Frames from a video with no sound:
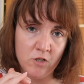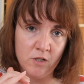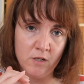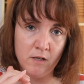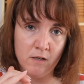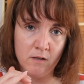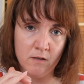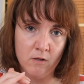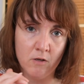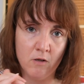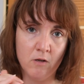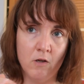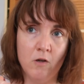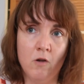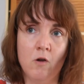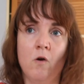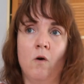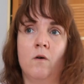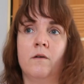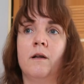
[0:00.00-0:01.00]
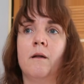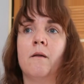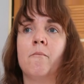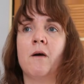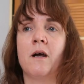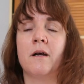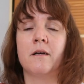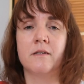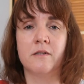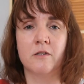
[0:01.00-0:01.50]
Wäsche und
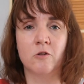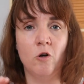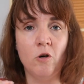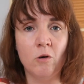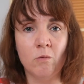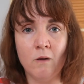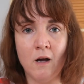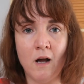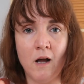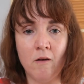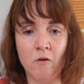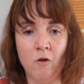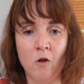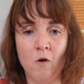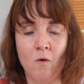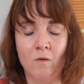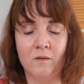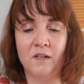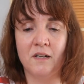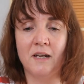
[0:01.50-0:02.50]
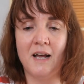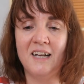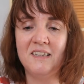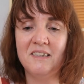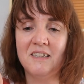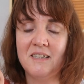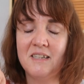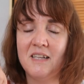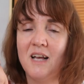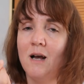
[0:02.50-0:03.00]
dann mache ich es nochmal und dann
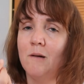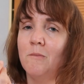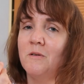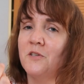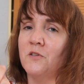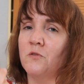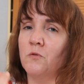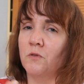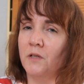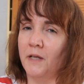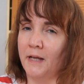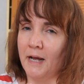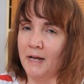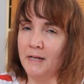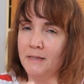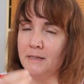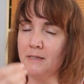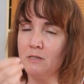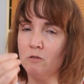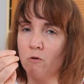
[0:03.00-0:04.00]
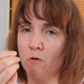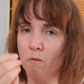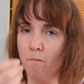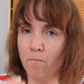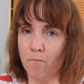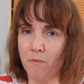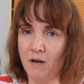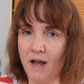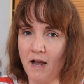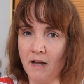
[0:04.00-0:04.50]
hat es aber so einen ganz
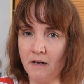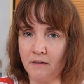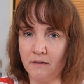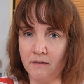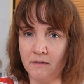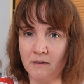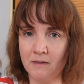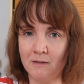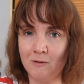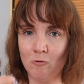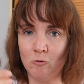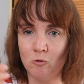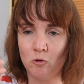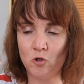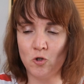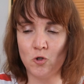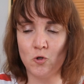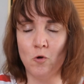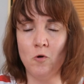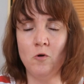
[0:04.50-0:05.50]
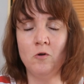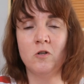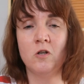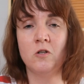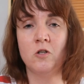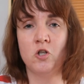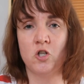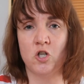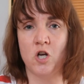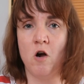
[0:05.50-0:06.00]
kompakten und
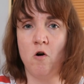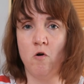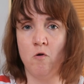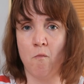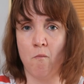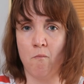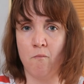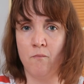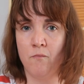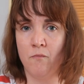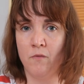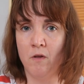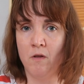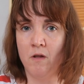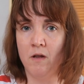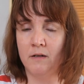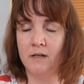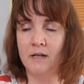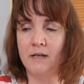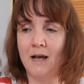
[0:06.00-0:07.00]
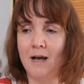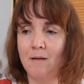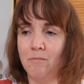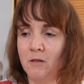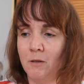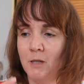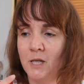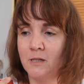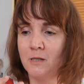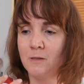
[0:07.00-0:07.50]
schönen Schaum. Den
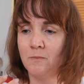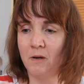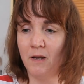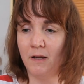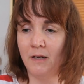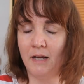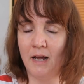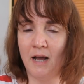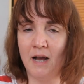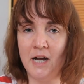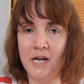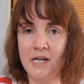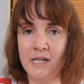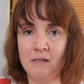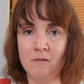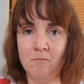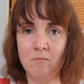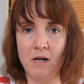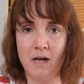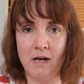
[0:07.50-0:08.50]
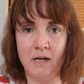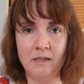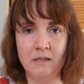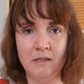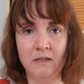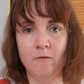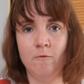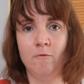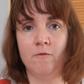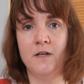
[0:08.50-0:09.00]
habe ich jetzt bei keinem
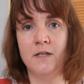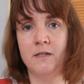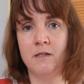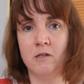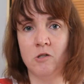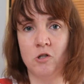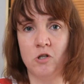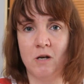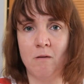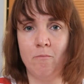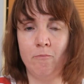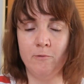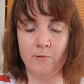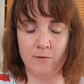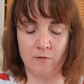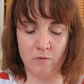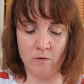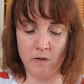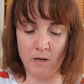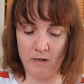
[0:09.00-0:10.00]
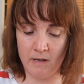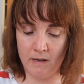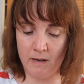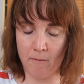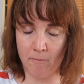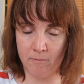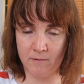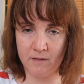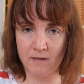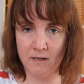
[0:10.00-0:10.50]
anderen festen Shampoo so
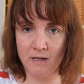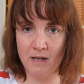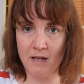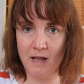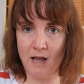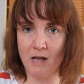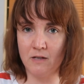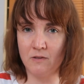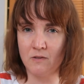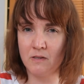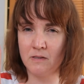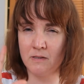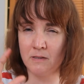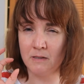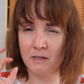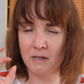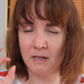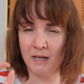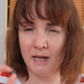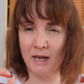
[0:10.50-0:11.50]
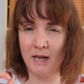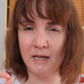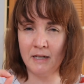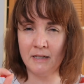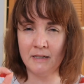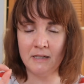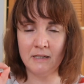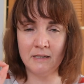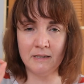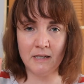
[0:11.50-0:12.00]
erlebt. Also es ist ein
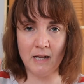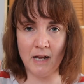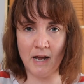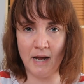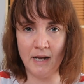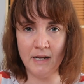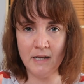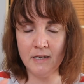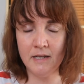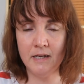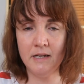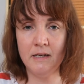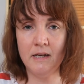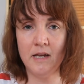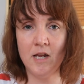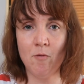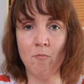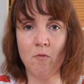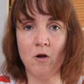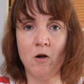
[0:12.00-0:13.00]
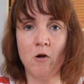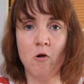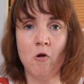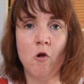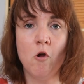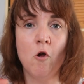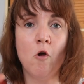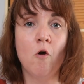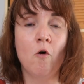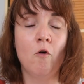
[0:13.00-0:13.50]
richtig angenehmer
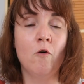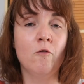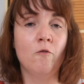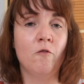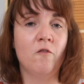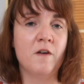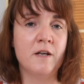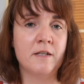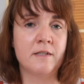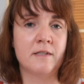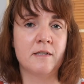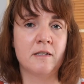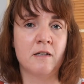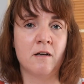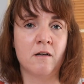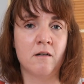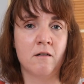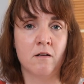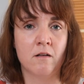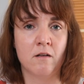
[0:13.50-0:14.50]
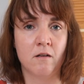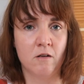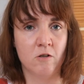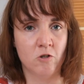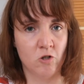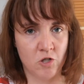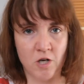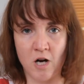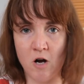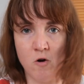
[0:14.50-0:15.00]
und fester
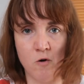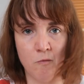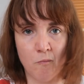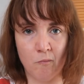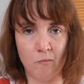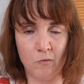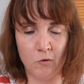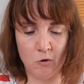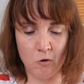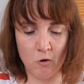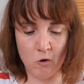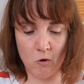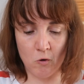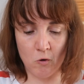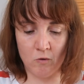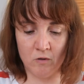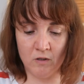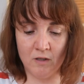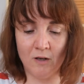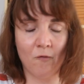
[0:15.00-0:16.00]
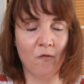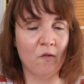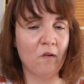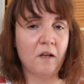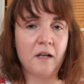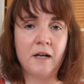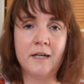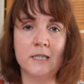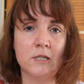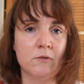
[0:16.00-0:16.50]
Schaum. Und ich
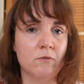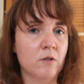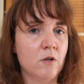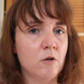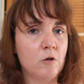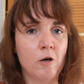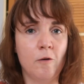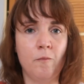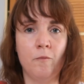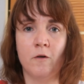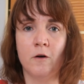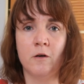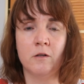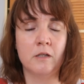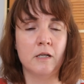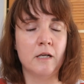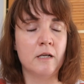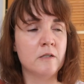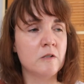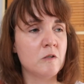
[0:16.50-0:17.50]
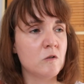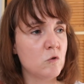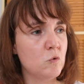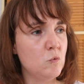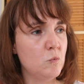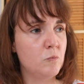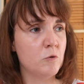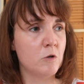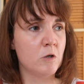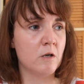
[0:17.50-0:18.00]
vertrage es von der Kopfhaut her
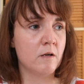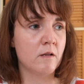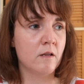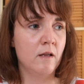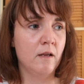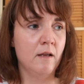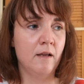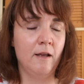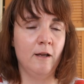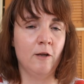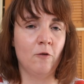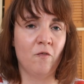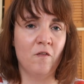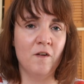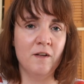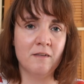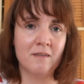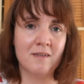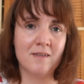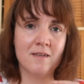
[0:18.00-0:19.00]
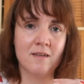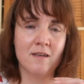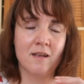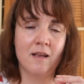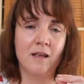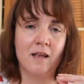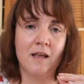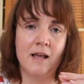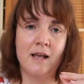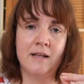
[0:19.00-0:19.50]
super. Ich finde,
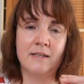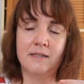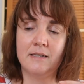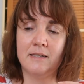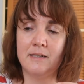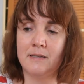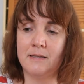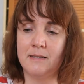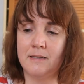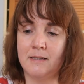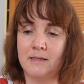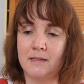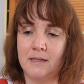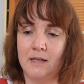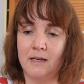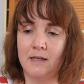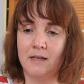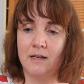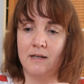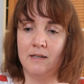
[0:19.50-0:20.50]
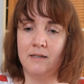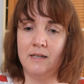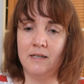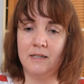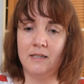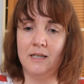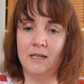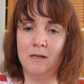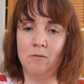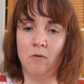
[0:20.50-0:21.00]
es ist
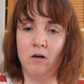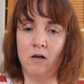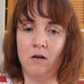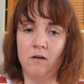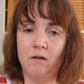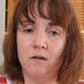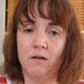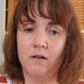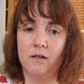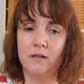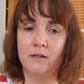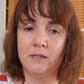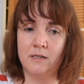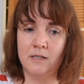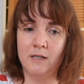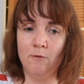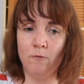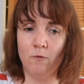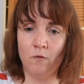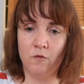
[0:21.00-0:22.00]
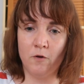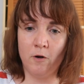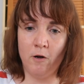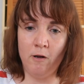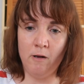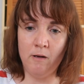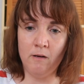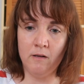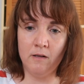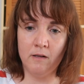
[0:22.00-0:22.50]
nicht immer
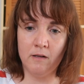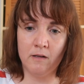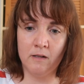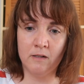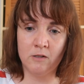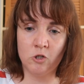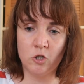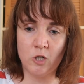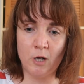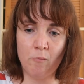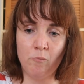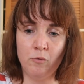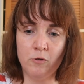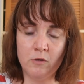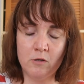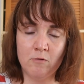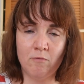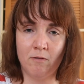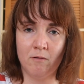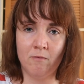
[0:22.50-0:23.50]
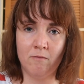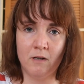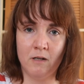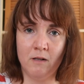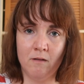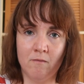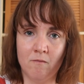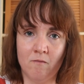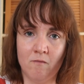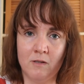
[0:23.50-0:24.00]
sinnvoll, ein Shampoo zu
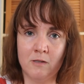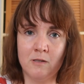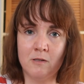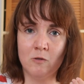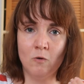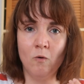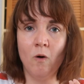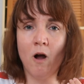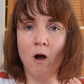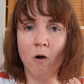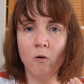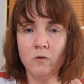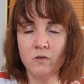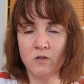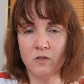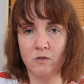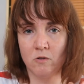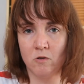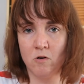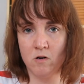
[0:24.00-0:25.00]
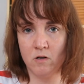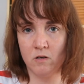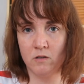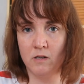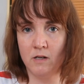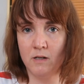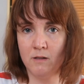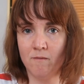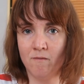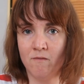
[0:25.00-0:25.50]
verwenden, was so
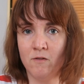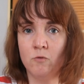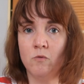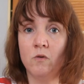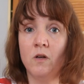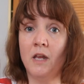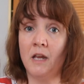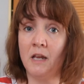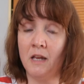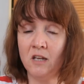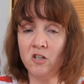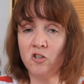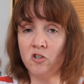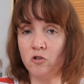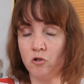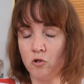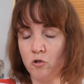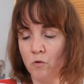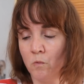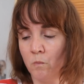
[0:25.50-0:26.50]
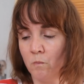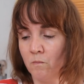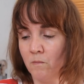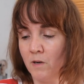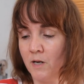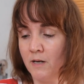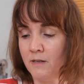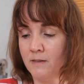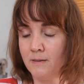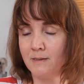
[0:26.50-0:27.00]
austrocknet, wenn du eh schon
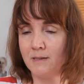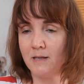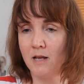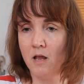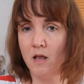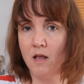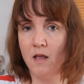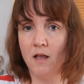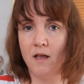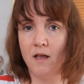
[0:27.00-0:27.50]
Schuppen hast,